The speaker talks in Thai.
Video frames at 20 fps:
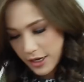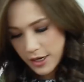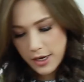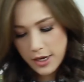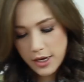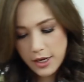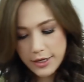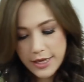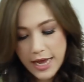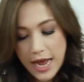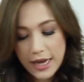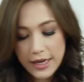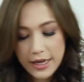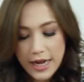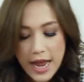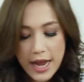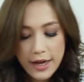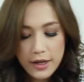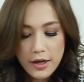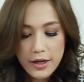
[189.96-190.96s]
เอ่ออย่าง
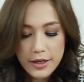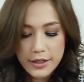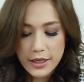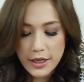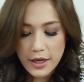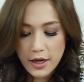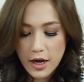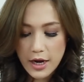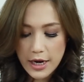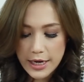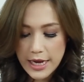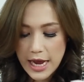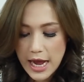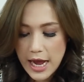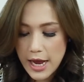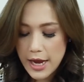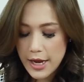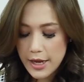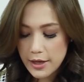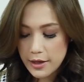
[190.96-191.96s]
แรกเลยที่เคย
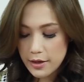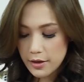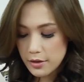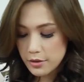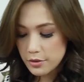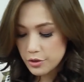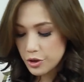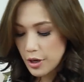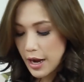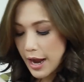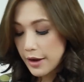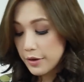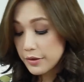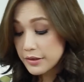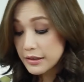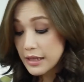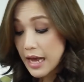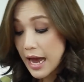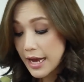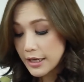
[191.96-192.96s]
ได้trial
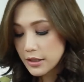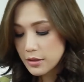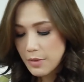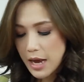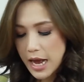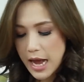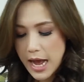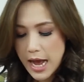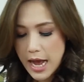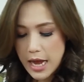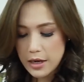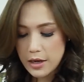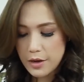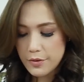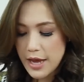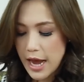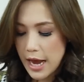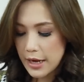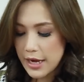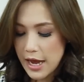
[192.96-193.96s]
size มาแล้ว
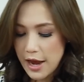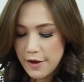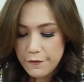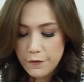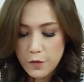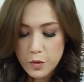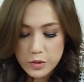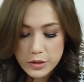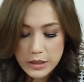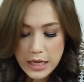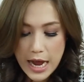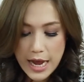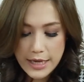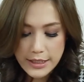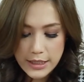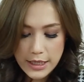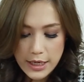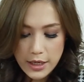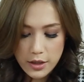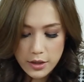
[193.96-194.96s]
อยากได้ full
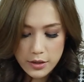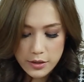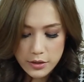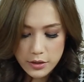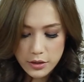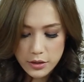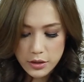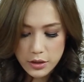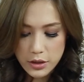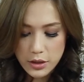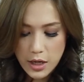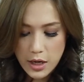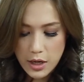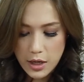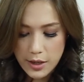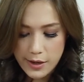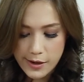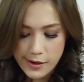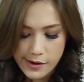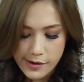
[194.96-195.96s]
size นะคะก็คือ
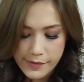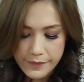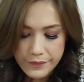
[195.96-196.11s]
uh,